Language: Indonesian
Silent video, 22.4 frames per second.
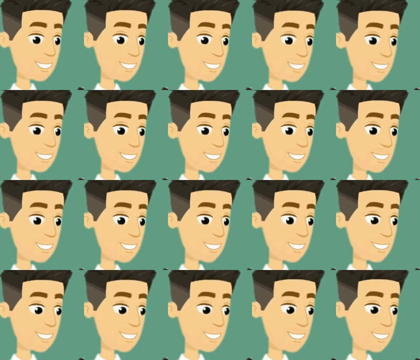anak ini
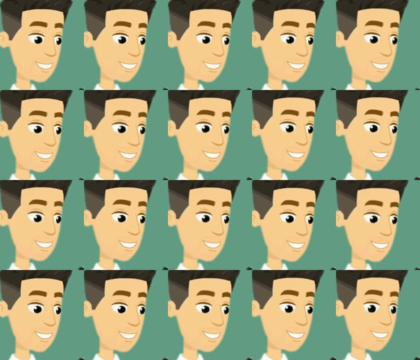bertanya,
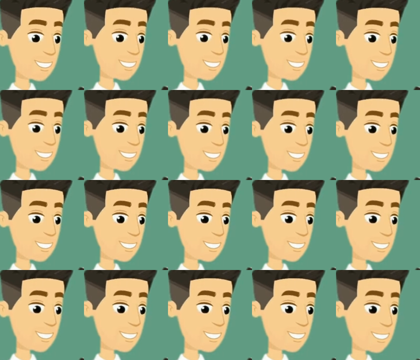How many
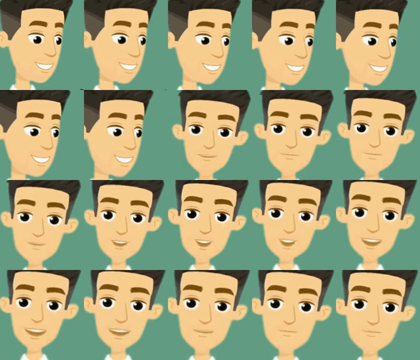books are there?
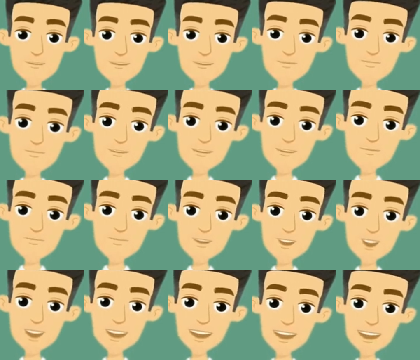
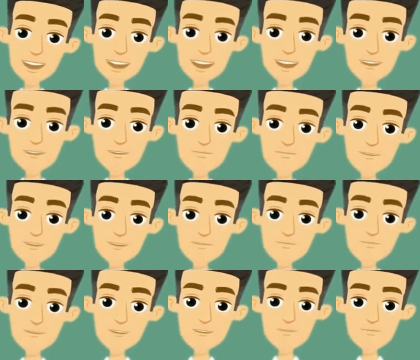How many books
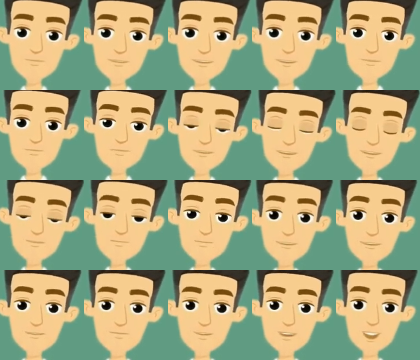are there?
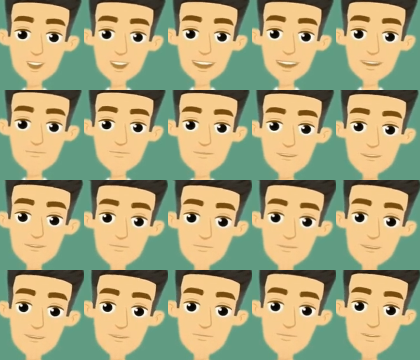Ya,
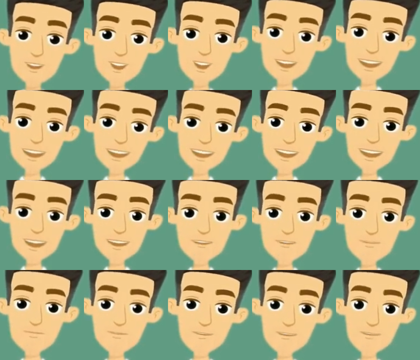one
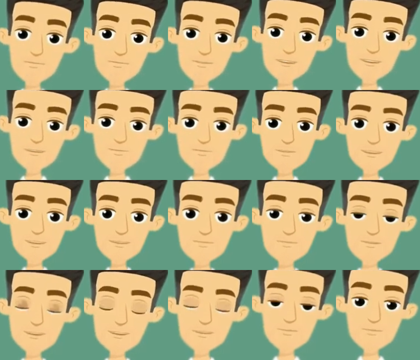bag
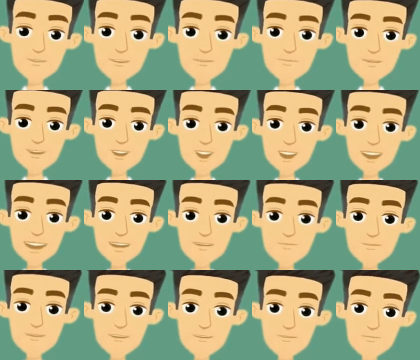artinya satu
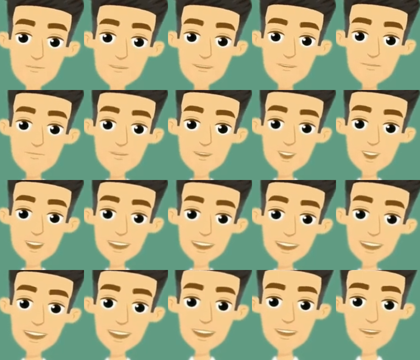tas,
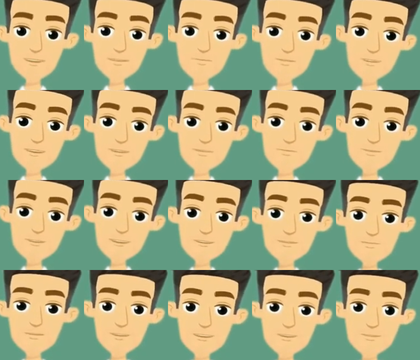four
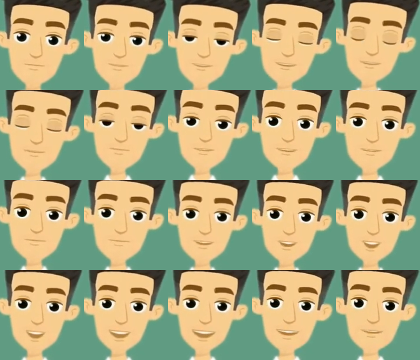books,
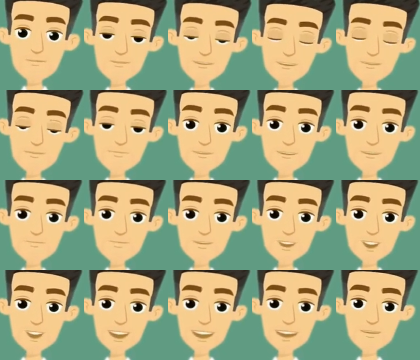empat
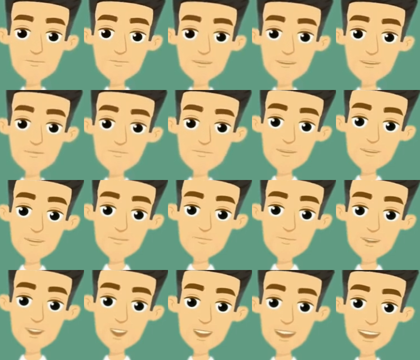buku,
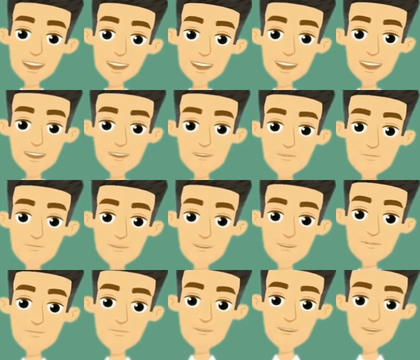six
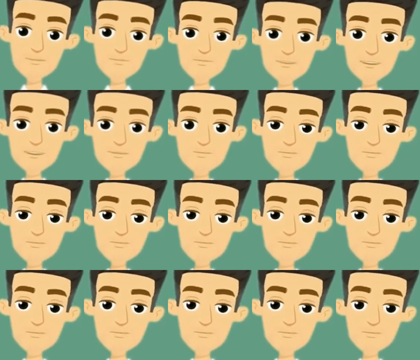pencils,